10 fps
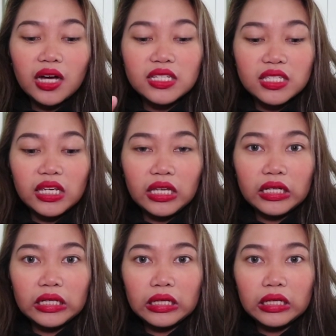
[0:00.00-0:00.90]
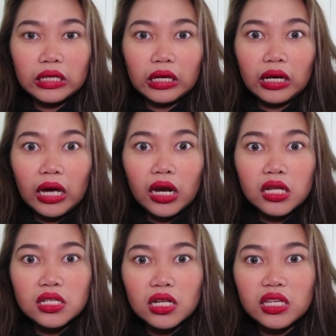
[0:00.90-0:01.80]
ang scene nga naa
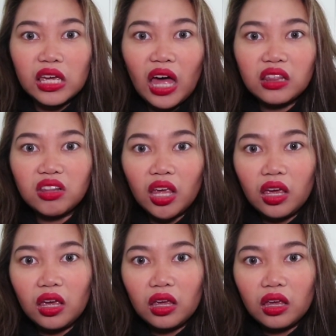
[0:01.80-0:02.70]
na sila sa yate.